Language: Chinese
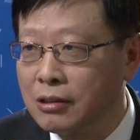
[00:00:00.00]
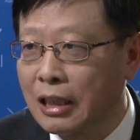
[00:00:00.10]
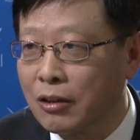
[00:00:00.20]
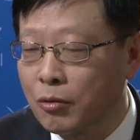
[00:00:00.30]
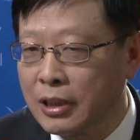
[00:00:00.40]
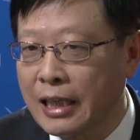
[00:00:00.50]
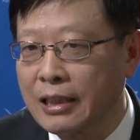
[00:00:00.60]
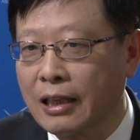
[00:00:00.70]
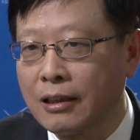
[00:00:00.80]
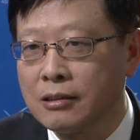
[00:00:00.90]
市场国家
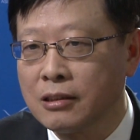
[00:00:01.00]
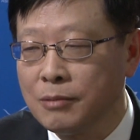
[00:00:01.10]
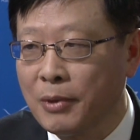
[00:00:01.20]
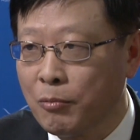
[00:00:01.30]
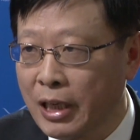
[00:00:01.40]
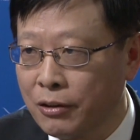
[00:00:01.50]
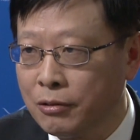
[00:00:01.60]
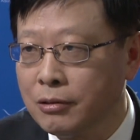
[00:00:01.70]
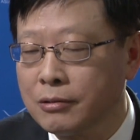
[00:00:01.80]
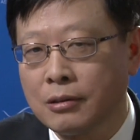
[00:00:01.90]
的资本外
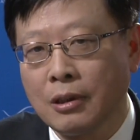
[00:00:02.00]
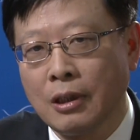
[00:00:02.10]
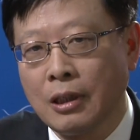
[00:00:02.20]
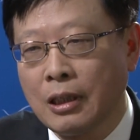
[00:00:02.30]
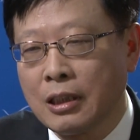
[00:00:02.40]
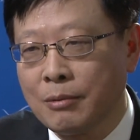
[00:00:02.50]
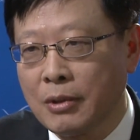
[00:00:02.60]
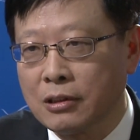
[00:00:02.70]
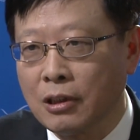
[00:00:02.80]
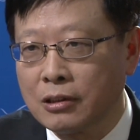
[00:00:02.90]
流，那
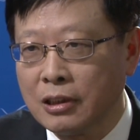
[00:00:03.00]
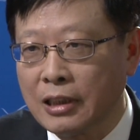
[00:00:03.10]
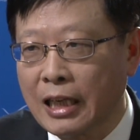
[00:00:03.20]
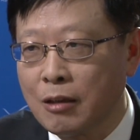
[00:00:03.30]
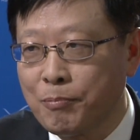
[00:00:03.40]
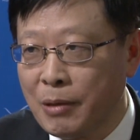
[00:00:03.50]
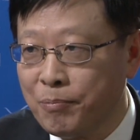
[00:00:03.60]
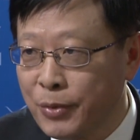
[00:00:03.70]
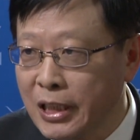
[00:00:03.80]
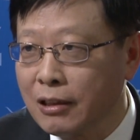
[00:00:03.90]
么造成它的本
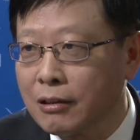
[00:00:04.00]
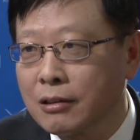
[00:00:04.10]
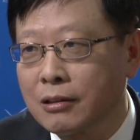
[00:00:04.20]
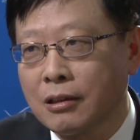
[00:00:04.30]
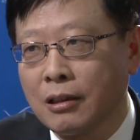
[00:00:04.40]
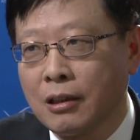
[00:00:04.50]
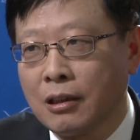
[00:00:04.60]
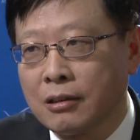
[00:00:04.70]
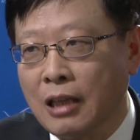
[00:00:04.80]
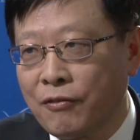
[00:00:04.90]
币
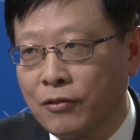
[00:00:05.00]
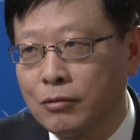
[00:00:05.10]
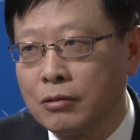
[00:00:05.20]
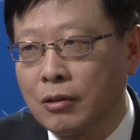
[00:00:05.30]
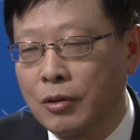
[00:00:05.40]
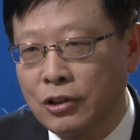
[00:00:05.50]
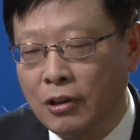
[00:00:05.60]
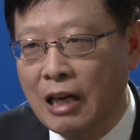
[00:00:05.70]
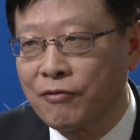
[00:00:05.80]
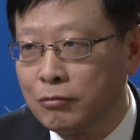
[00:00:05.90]
大幅度或
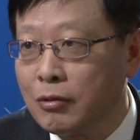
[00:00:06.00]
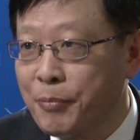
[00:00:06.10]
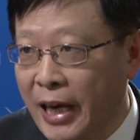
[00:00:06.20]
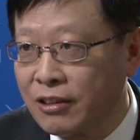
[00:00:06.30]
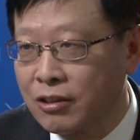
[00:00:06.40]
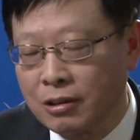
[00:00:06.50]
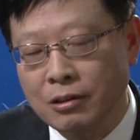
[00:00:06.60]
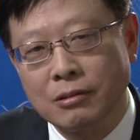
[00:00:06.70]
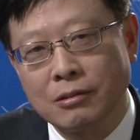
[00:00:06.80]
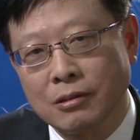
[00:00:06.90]
较大幅度的贬值，
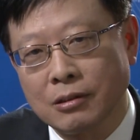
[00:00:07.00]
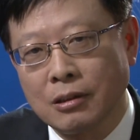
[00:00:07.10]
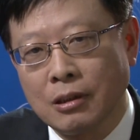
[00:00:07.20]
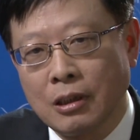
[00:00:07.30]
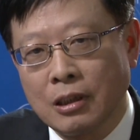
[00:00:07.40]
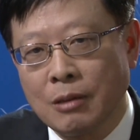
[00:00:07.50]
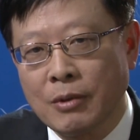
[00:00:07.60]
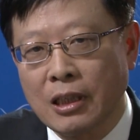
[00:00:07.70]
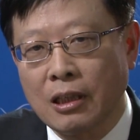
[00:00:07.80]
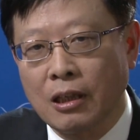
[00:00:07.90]
那
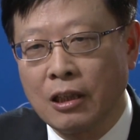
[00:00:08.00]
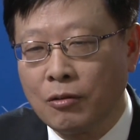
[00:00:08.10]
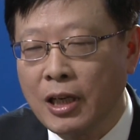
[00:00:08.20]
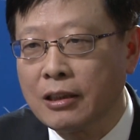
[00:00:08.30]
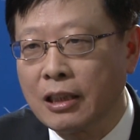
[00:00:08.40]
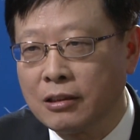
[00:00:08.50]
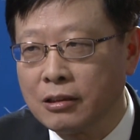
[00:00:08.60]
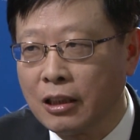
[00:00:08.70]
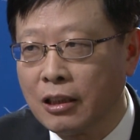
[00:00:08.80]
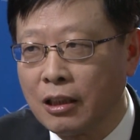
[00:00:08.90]
么很快，当然这
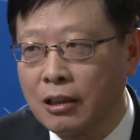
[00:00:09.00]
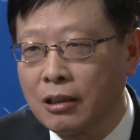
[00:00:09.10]
是一个